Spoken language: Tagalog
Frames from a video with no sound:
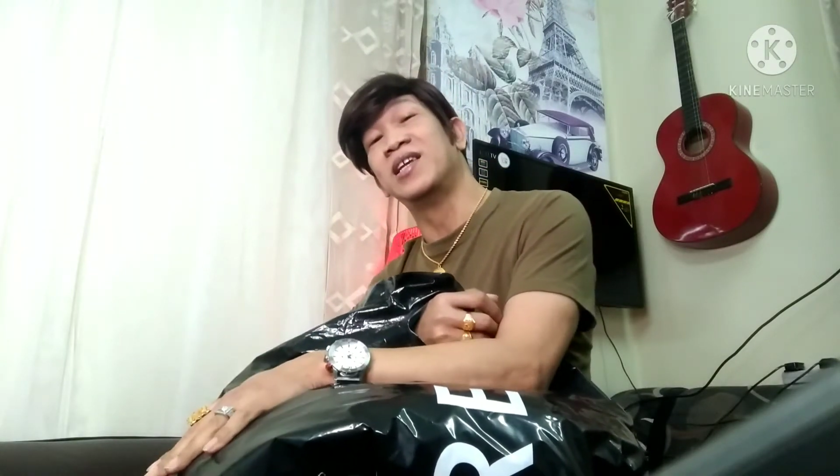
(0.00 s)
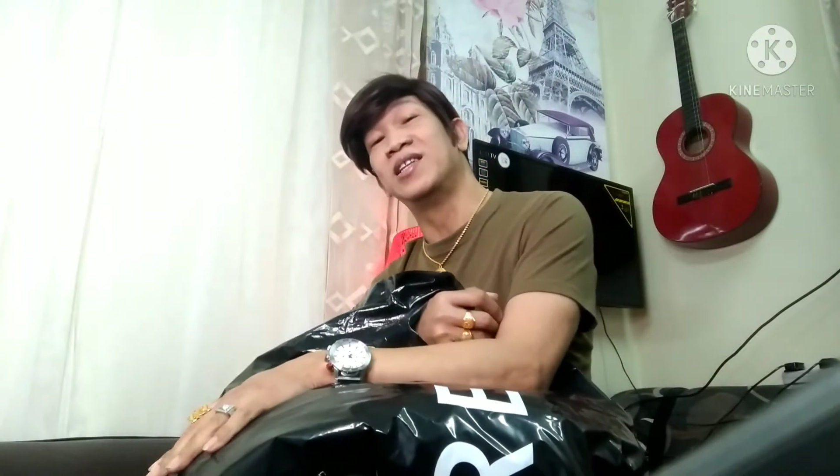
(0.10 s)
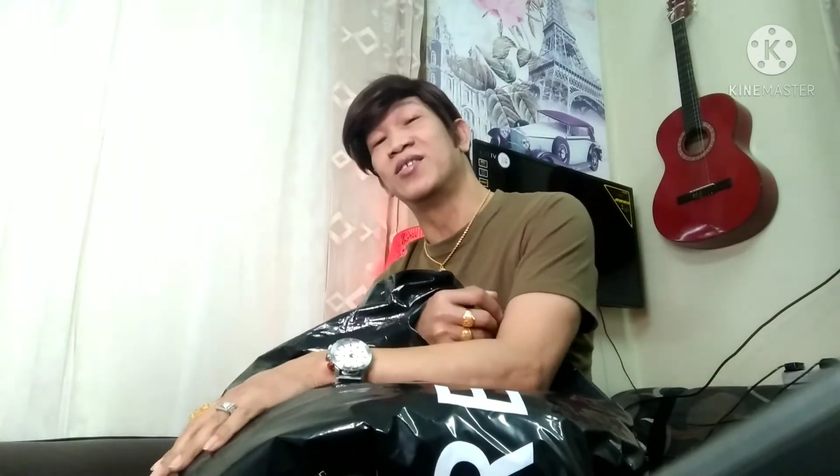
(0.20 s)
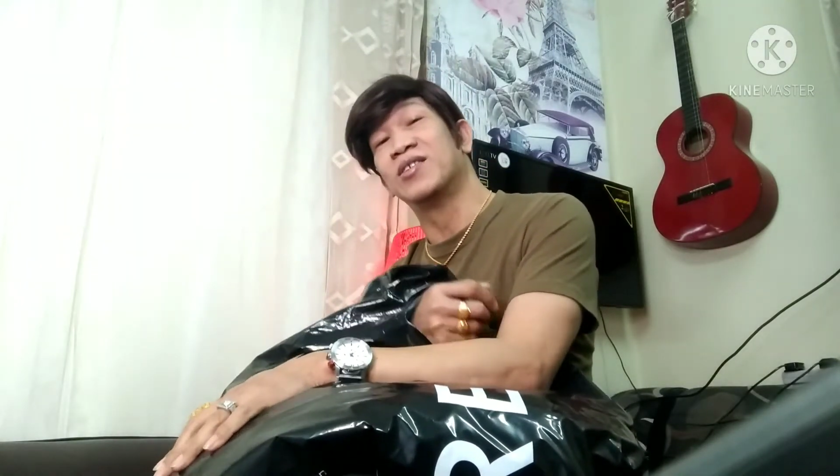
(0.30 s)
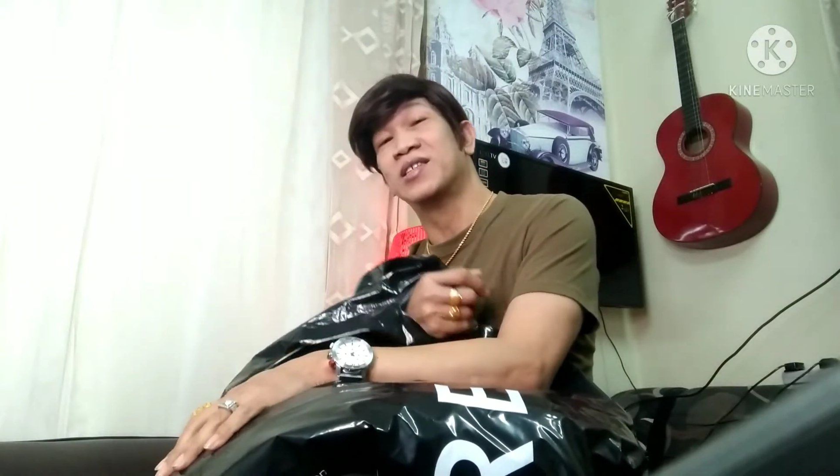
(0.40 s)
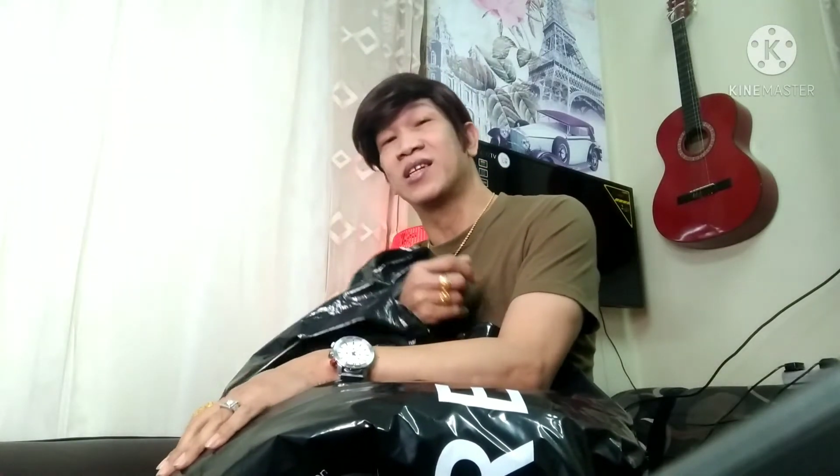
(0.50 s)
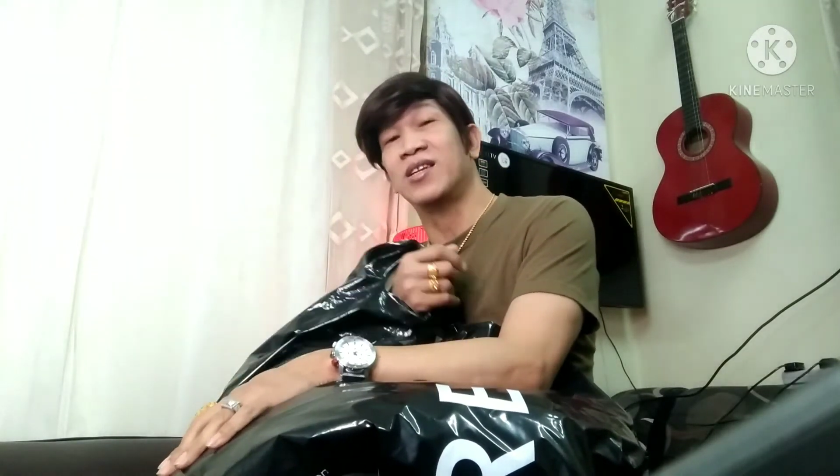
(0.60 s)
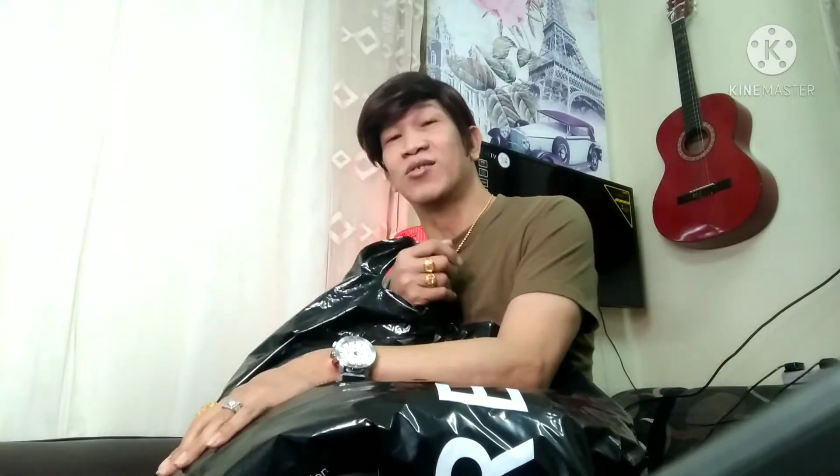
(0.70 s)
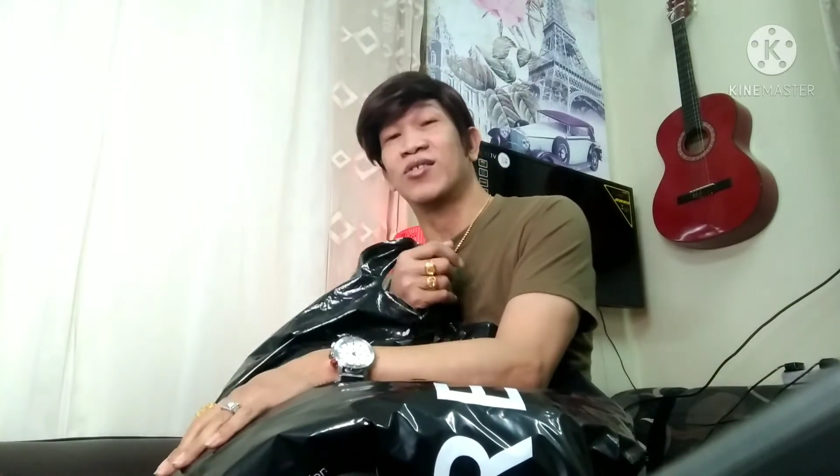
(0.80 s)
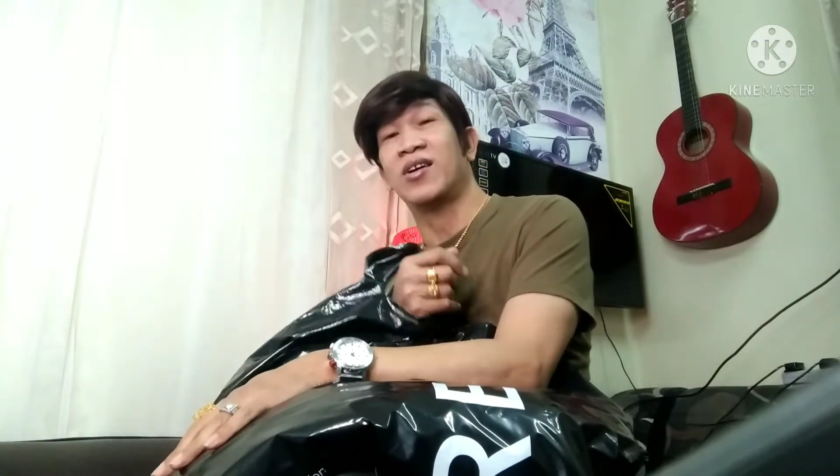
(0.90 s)
Hindi ko na sa
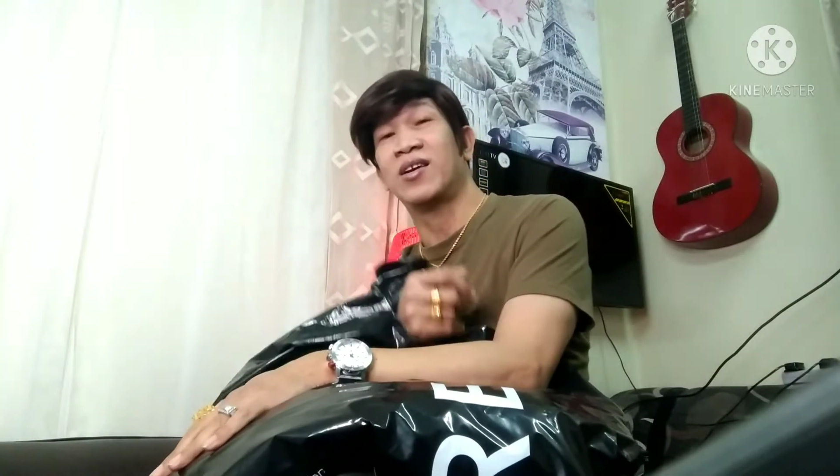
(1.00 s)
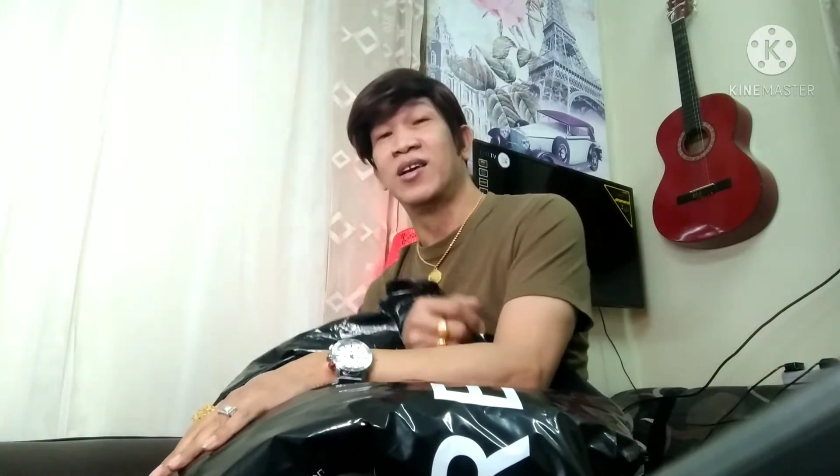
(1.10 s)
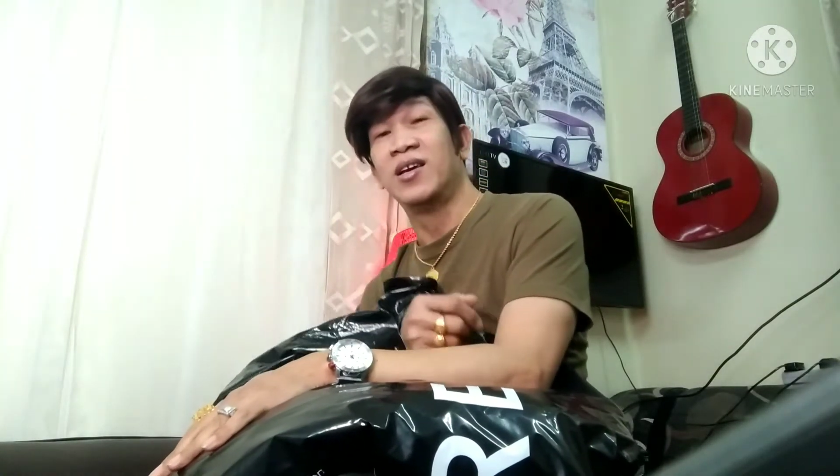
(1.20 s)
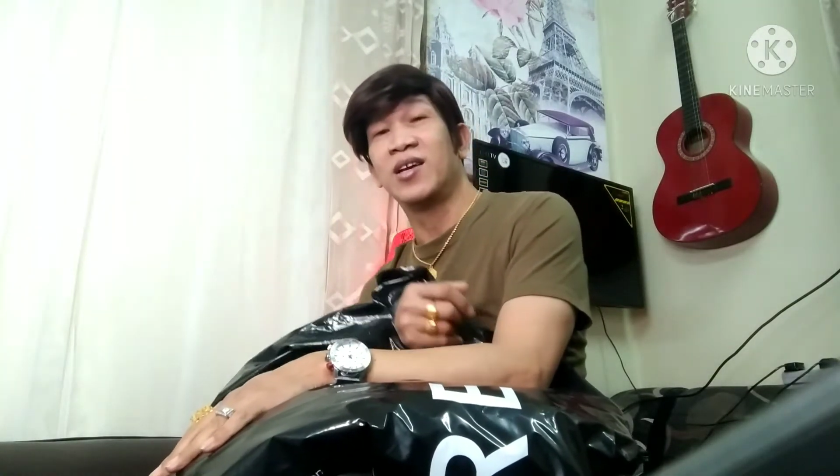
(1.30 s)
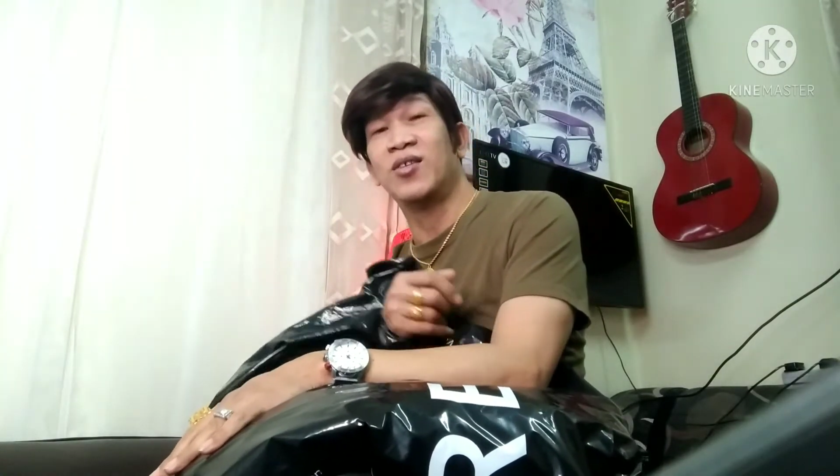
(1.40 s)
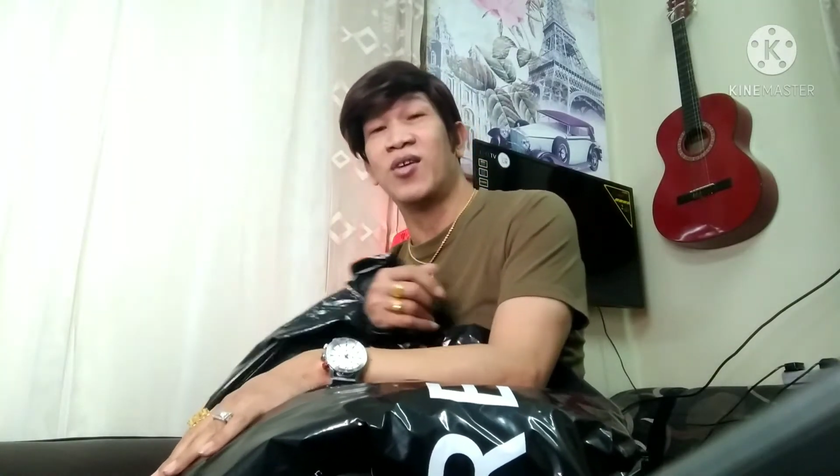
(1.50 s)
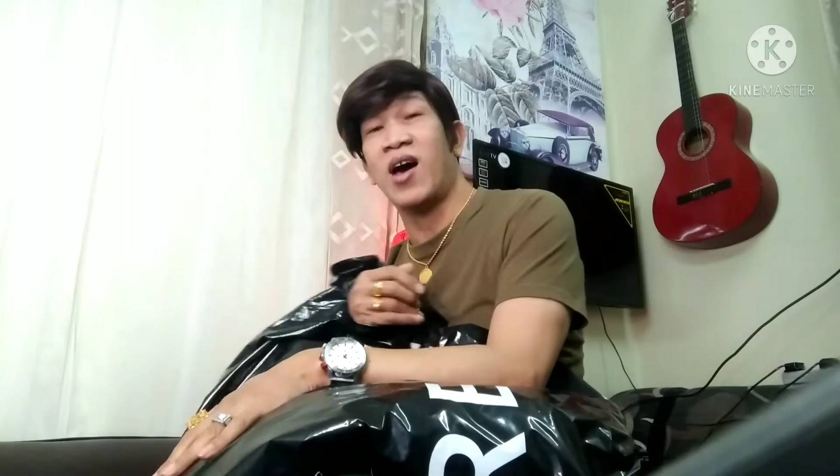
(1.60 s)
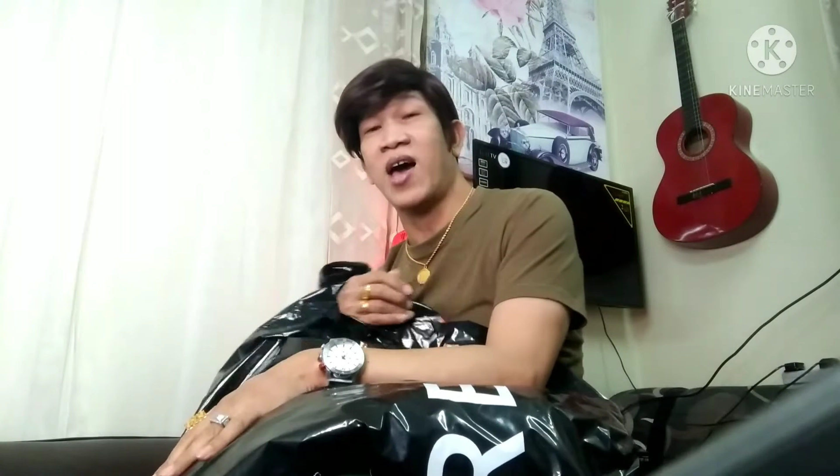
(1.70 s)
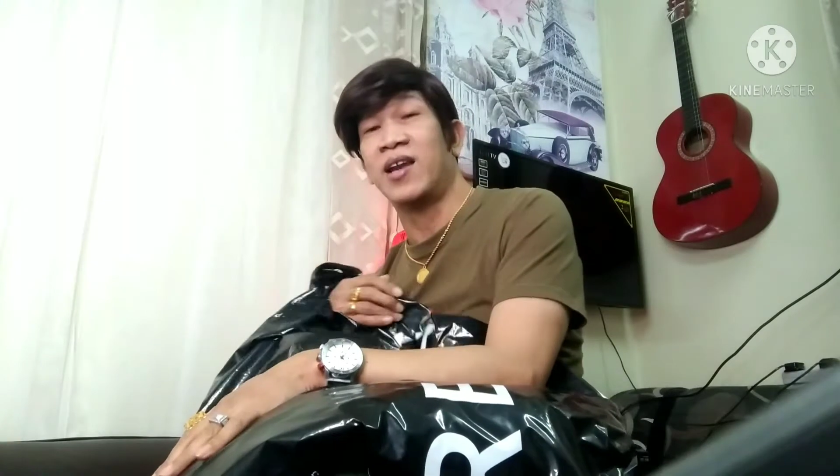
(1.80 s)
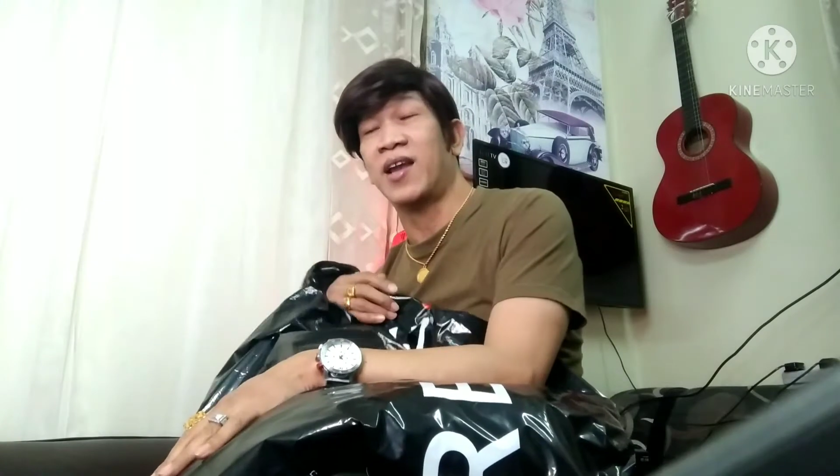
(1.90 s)
kinaka
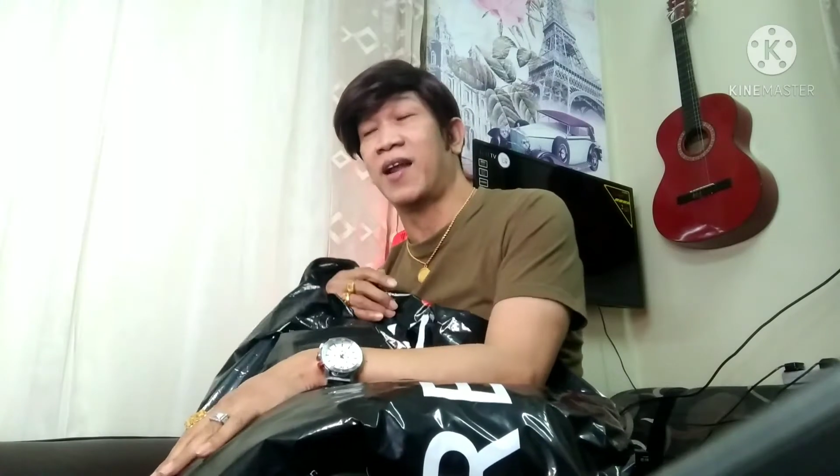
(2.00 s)
inahan.